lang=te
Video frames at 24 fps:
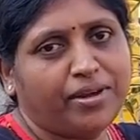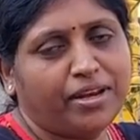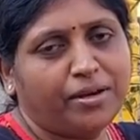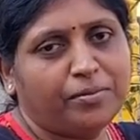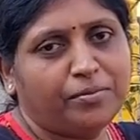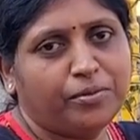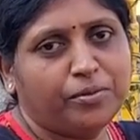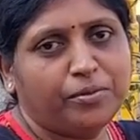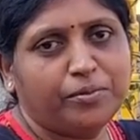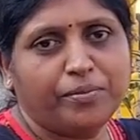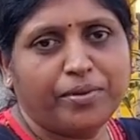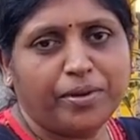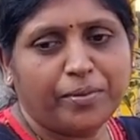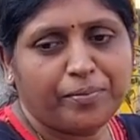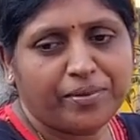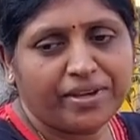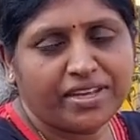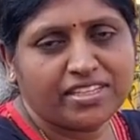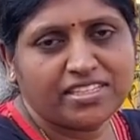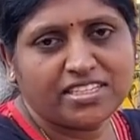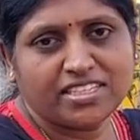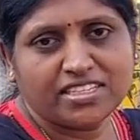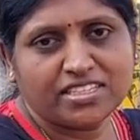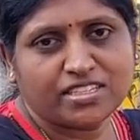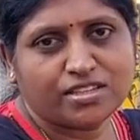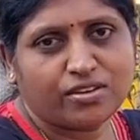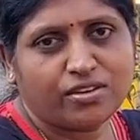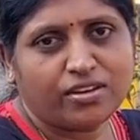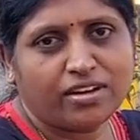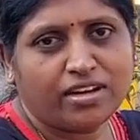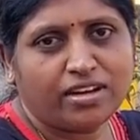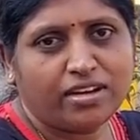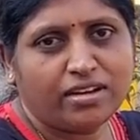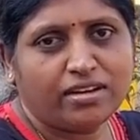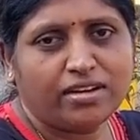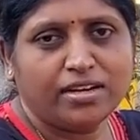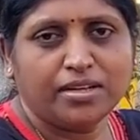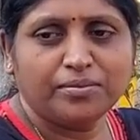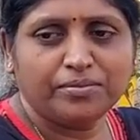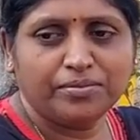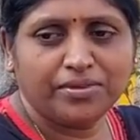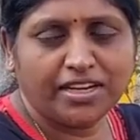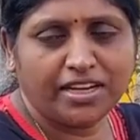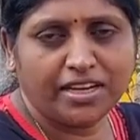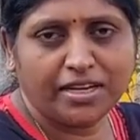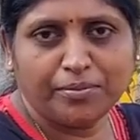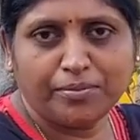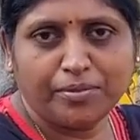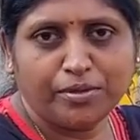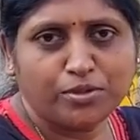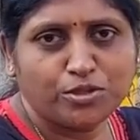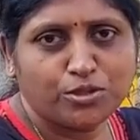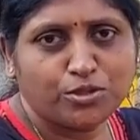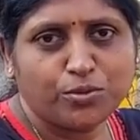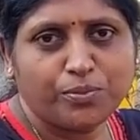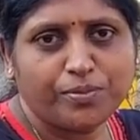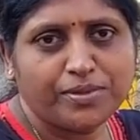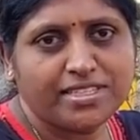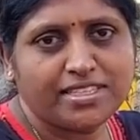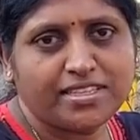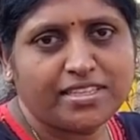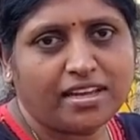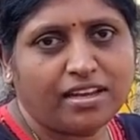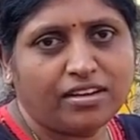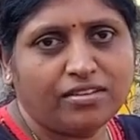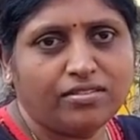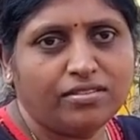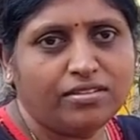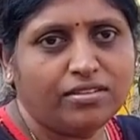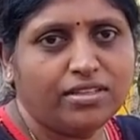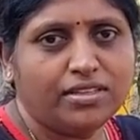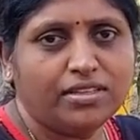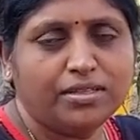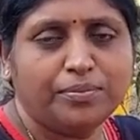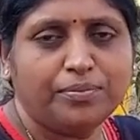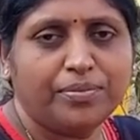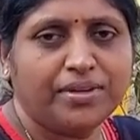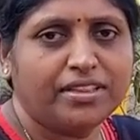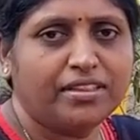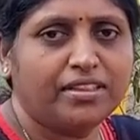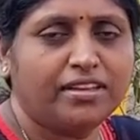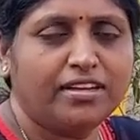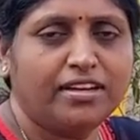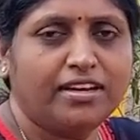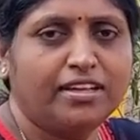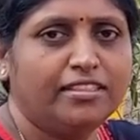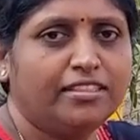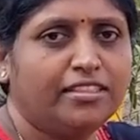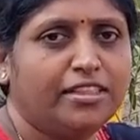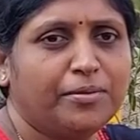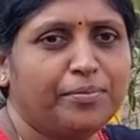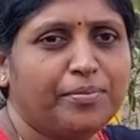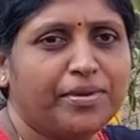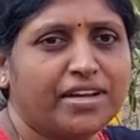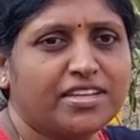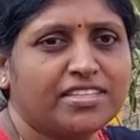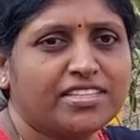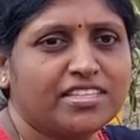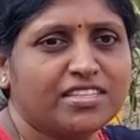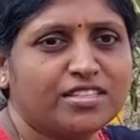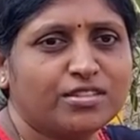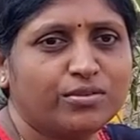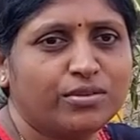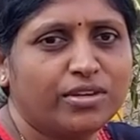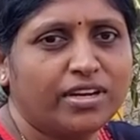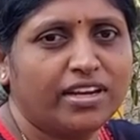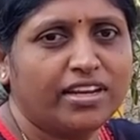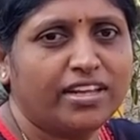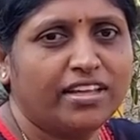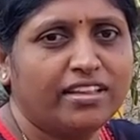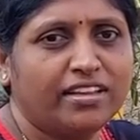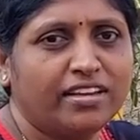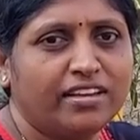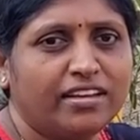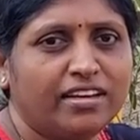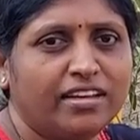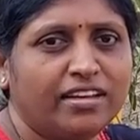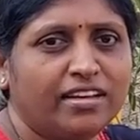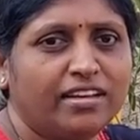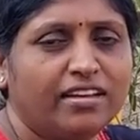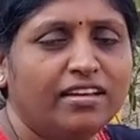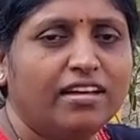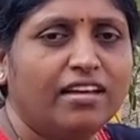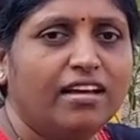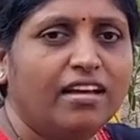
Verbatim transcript: మనము ప్రిపేర్ చేసుకోవడం నేను ఇప్పుడు చూపిస్తాను ఇది పెద్ద లెంతి ప్రాసెస్ కూడా లేదండి